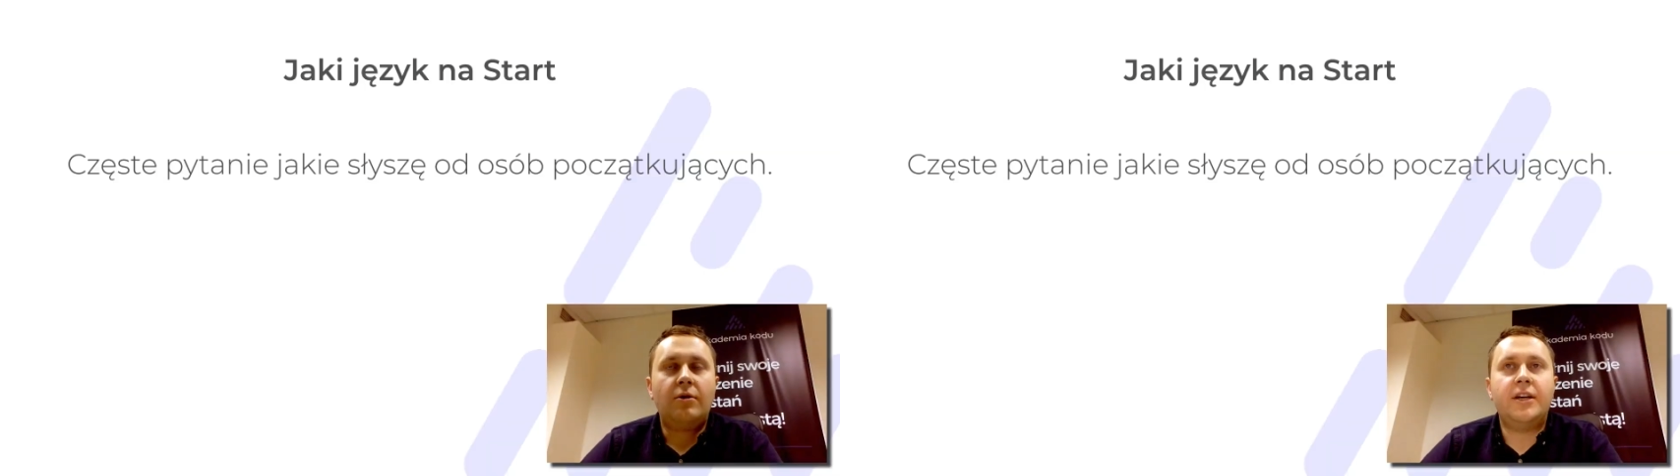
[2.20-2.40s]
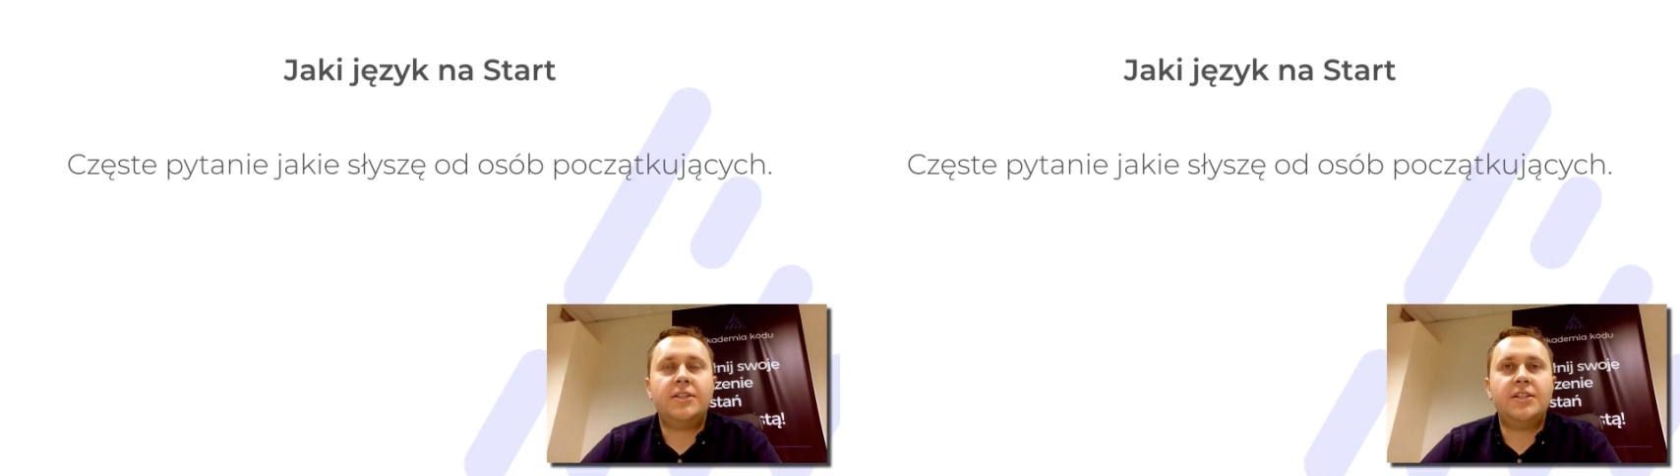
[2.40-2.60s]

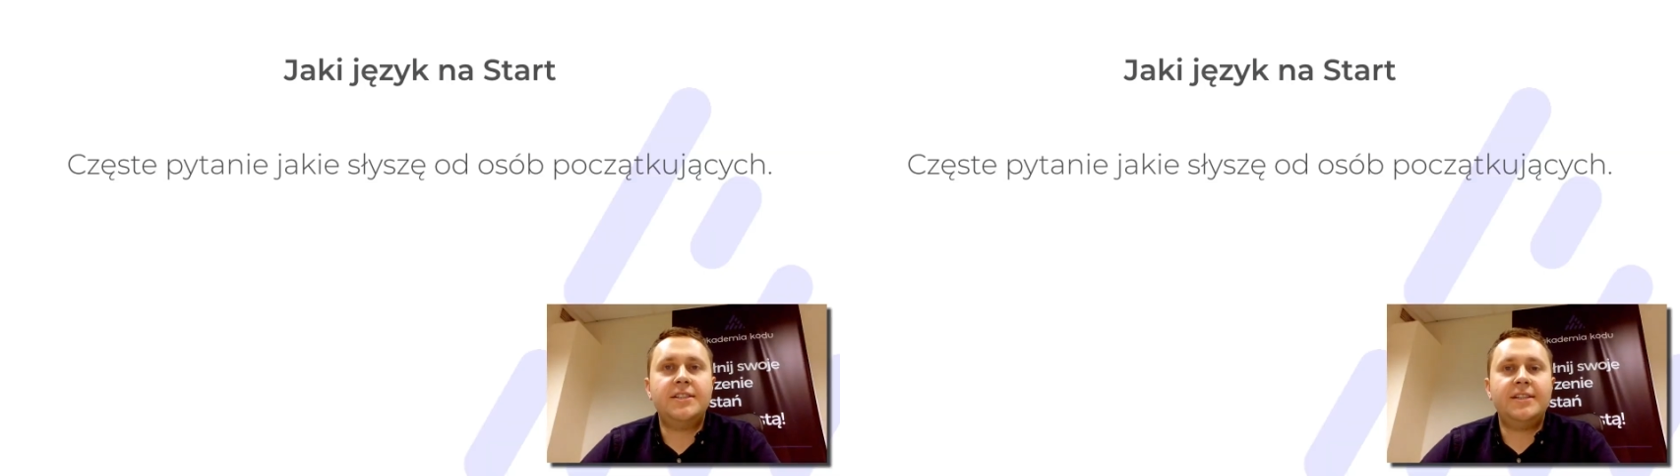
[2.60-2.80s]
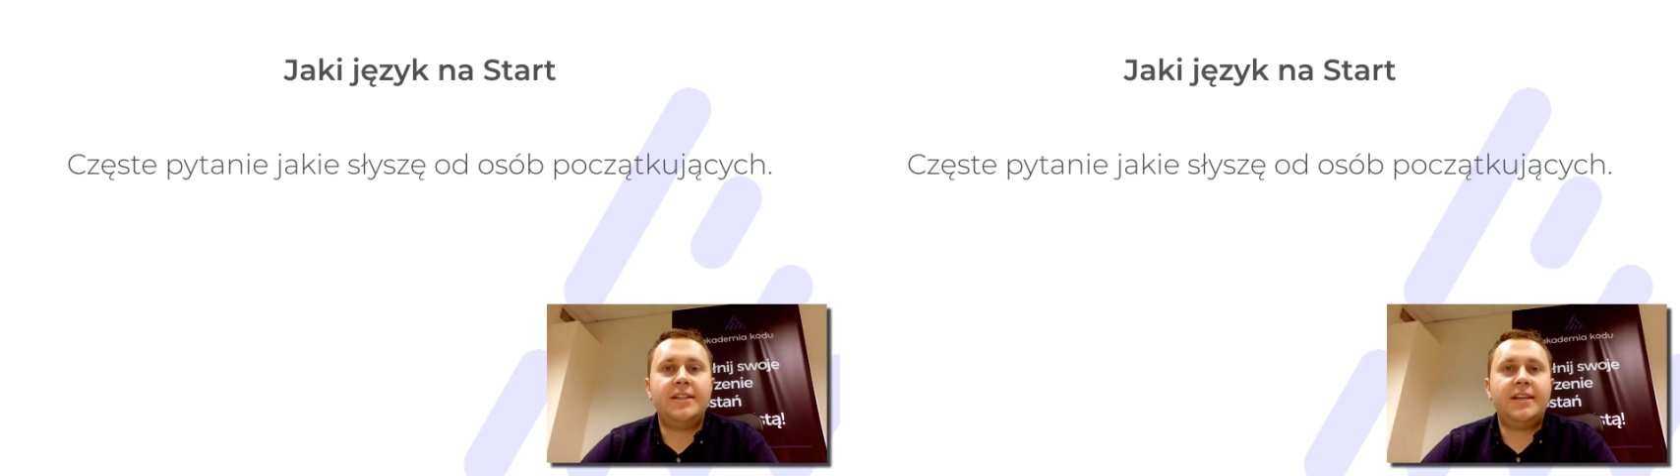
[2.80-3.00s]
okay.
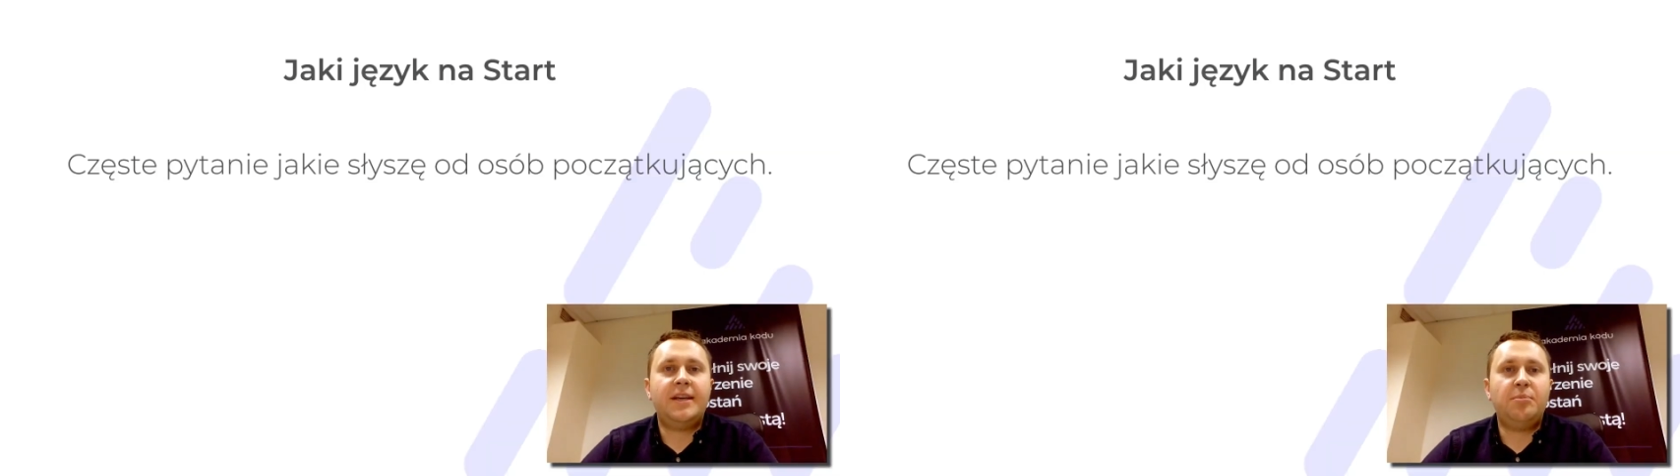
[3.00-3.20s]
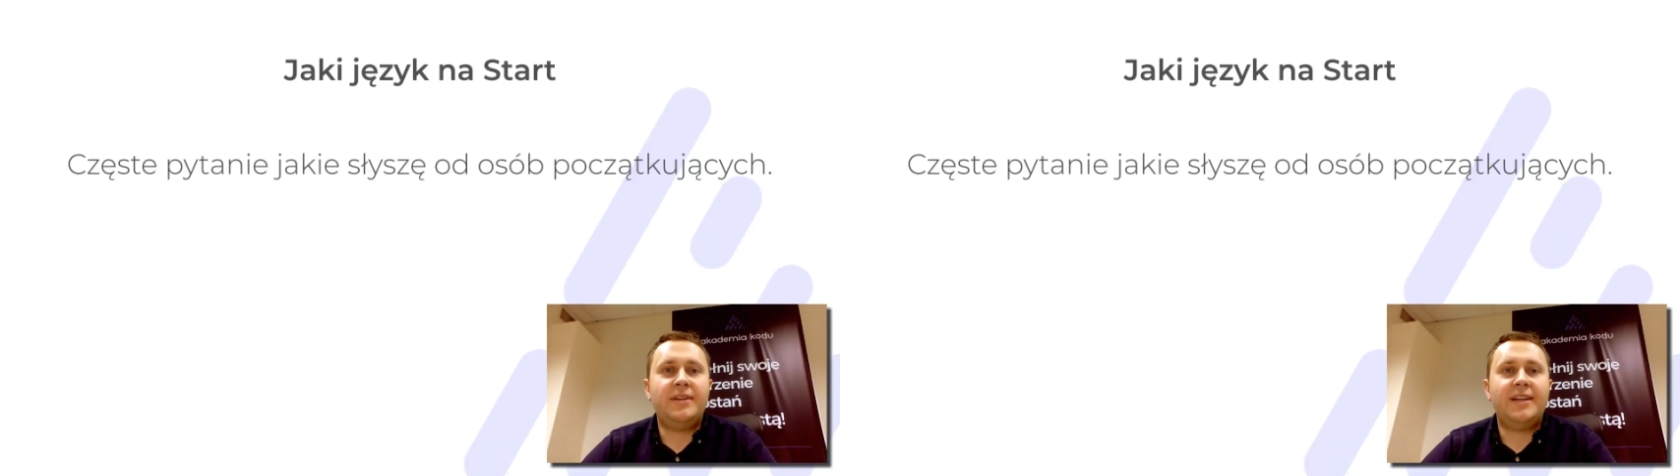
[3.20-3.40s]
częste
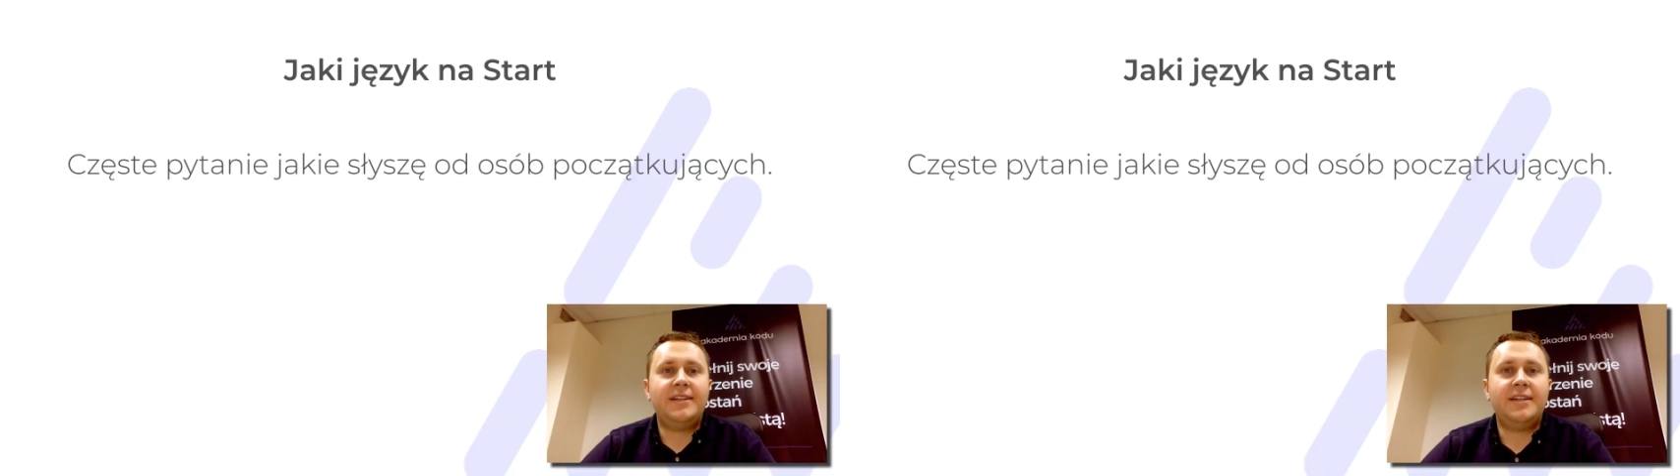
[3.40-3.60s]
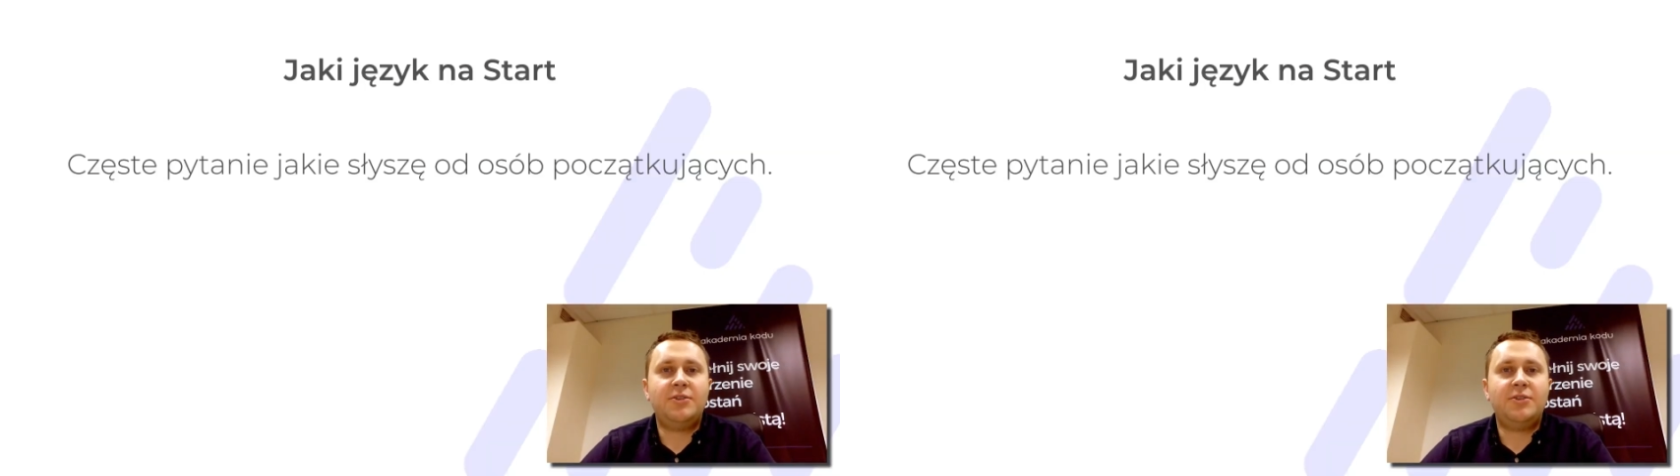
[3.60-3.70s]
takie pytanie,